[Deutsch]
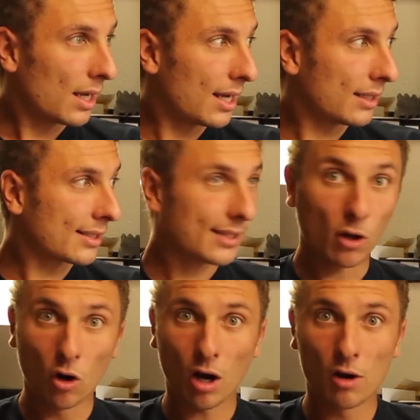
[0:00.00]
Äh, das ist dann
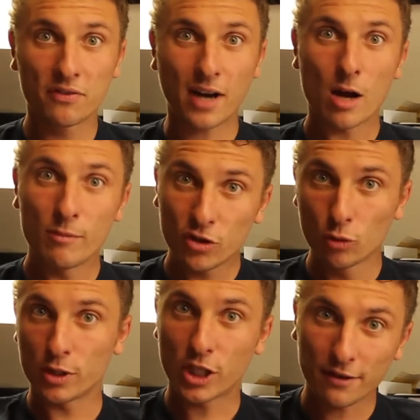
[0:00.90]
eure Aufgabe, mich
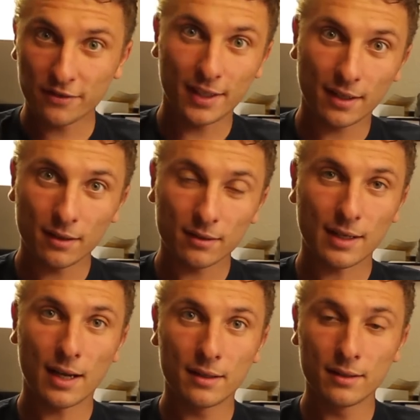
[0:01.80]
zu beschäftigen,
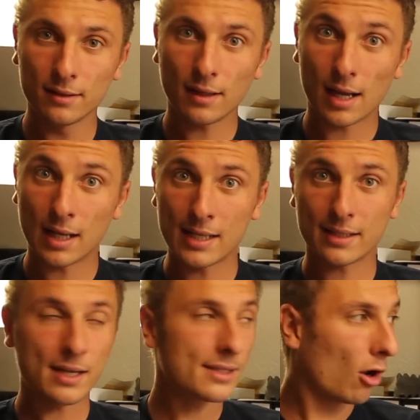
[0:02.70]
denn allein
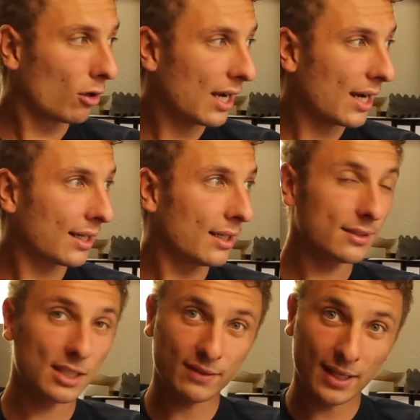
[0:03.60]
sein ist auch kacke.
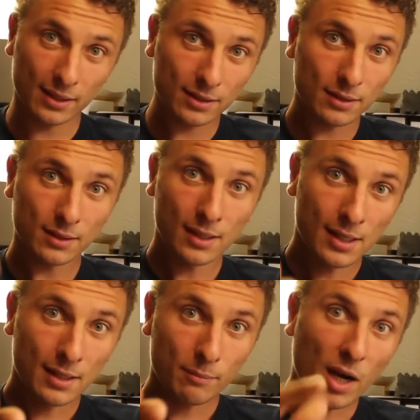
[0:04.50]
Deswegen
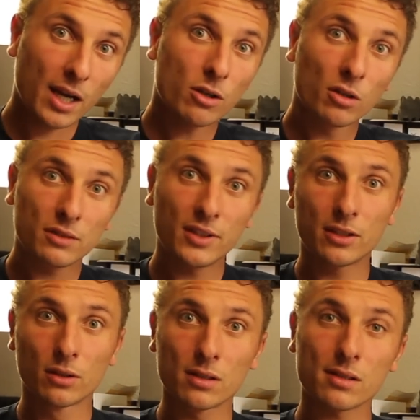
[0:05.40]
mache ich auch die
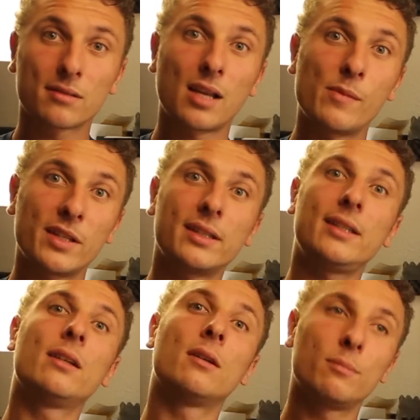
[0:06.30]
Videos, damit
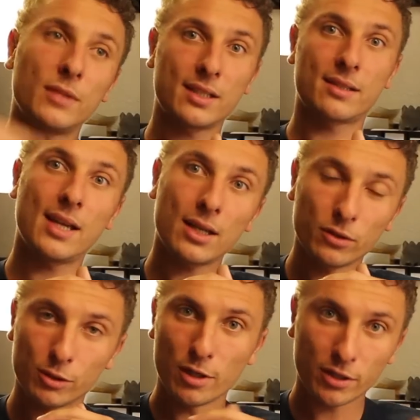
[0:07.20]
ihr mich seht
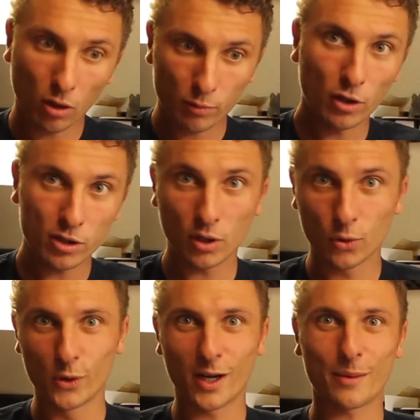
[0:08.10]
und ich möchte auch mit euch zu
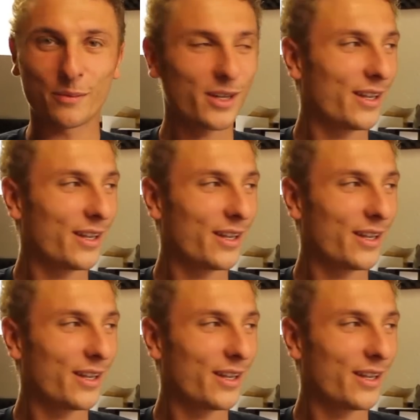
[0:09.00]
tun haben.